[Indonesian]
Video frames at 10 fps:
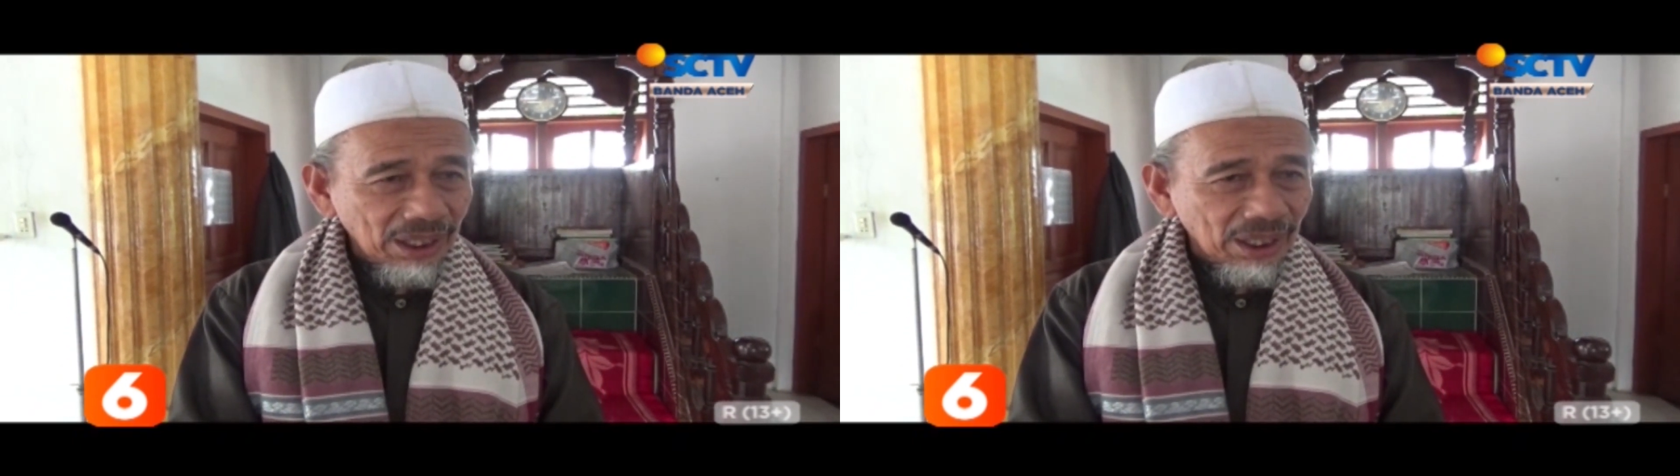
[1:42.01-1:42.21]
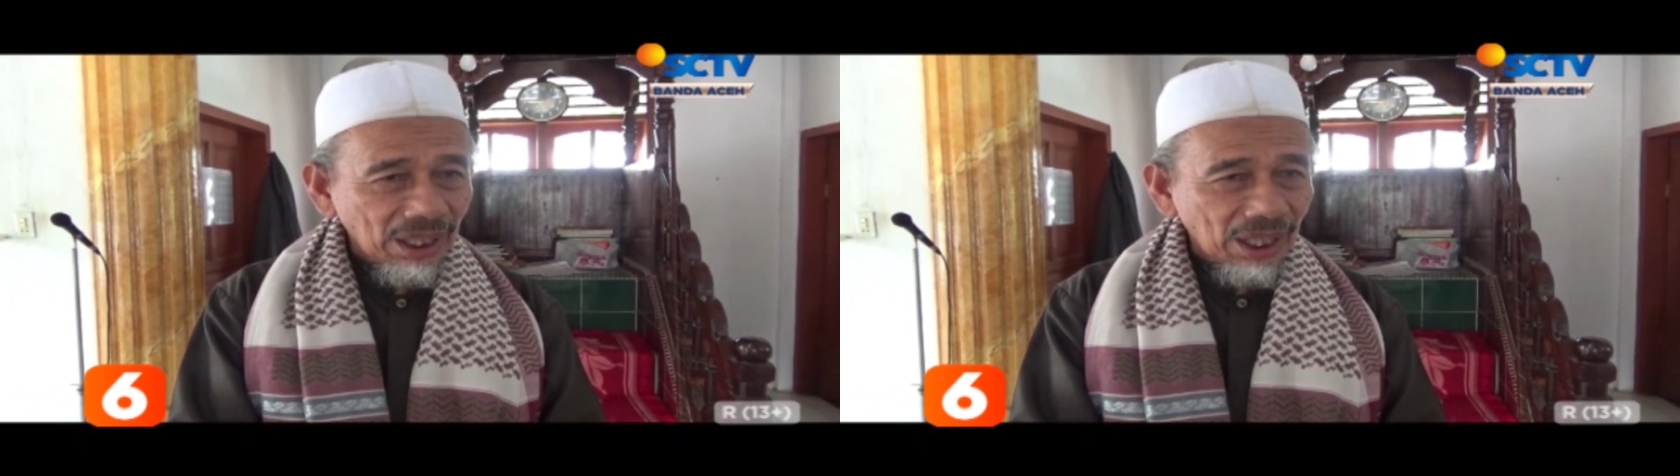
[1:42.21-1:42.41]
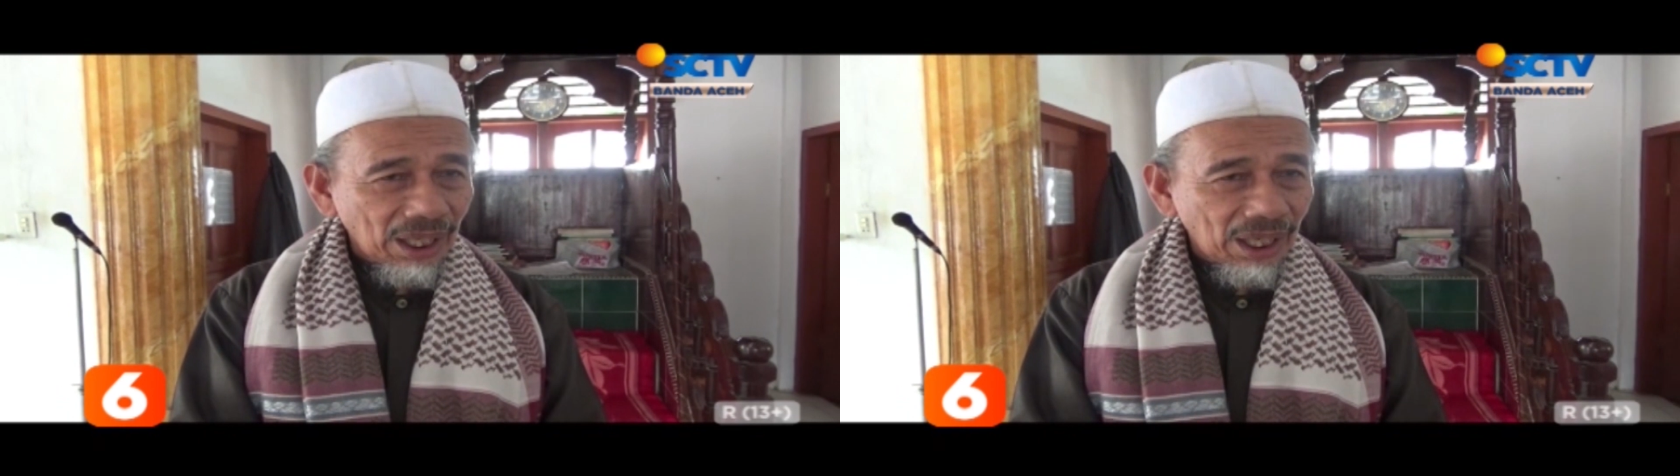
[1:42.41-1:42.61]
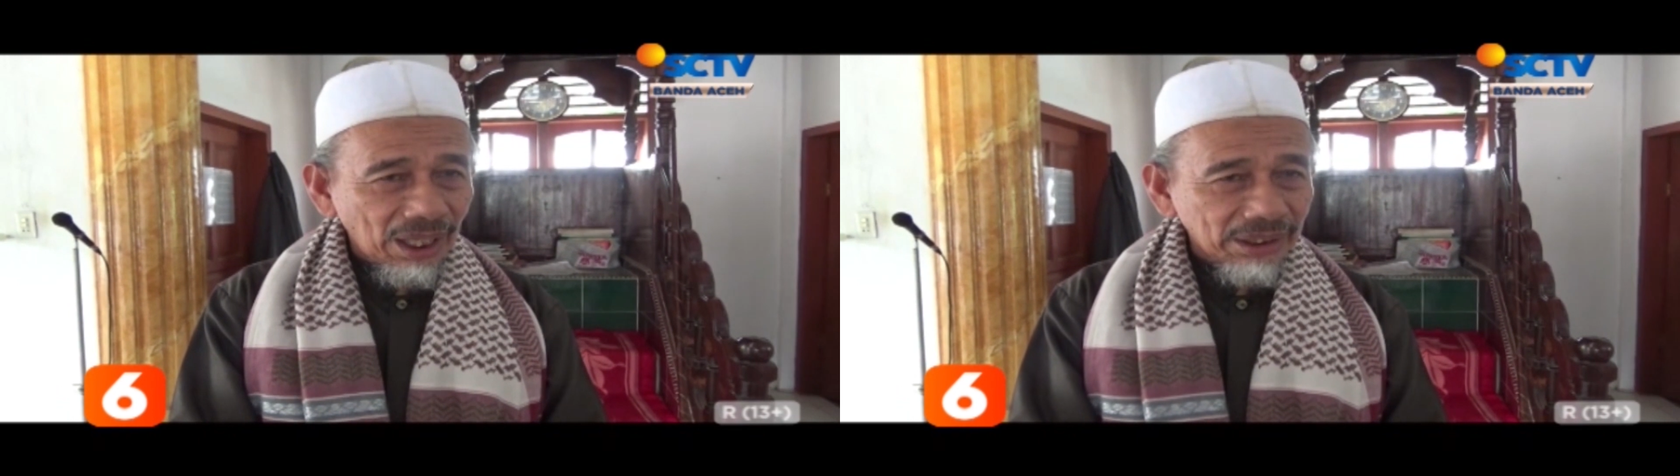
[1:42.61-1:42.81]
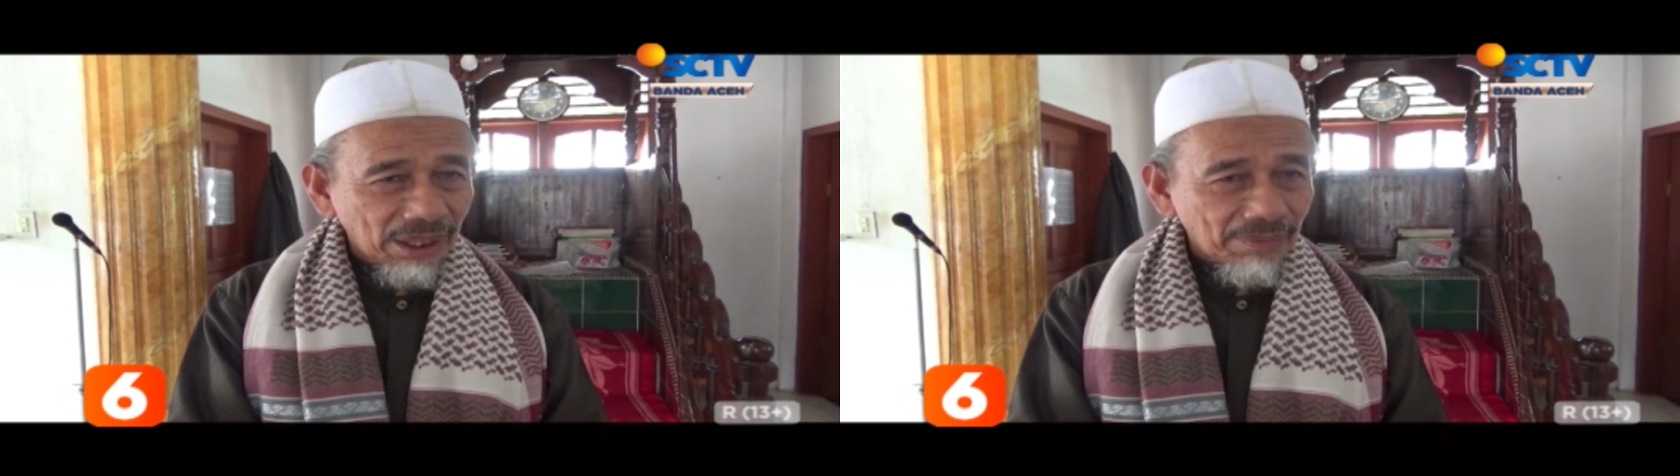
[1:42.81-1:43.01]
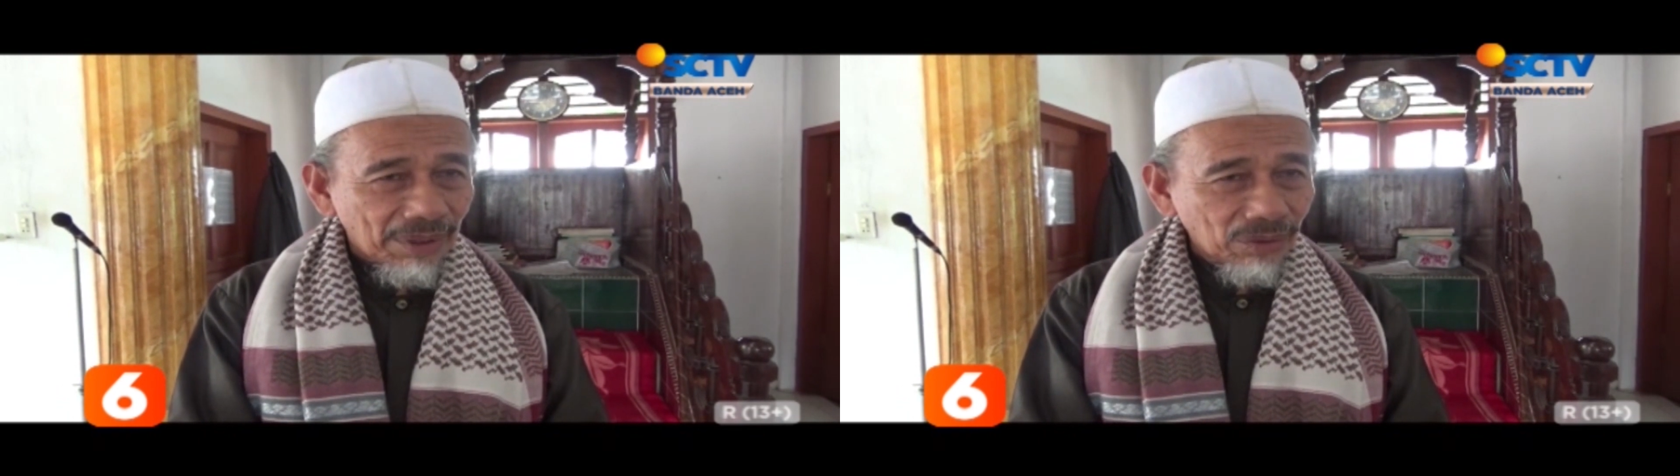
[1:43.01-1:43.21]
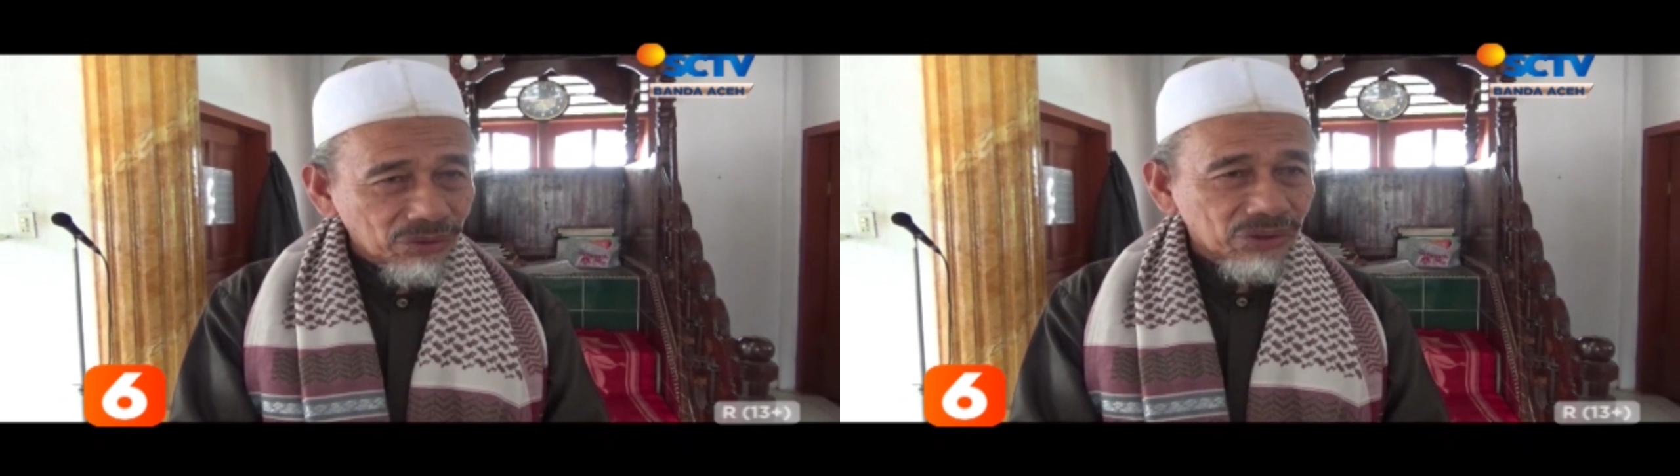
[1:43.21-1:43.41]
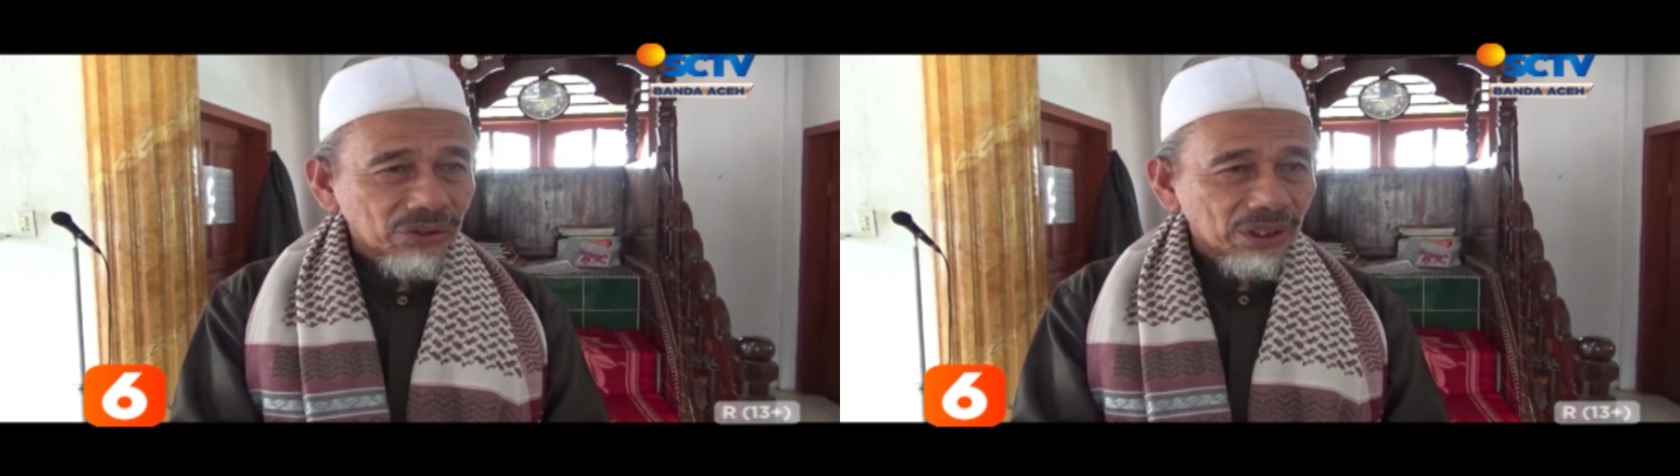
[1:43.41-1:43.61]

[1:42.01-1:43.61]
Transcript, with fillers: Ya, yang bagus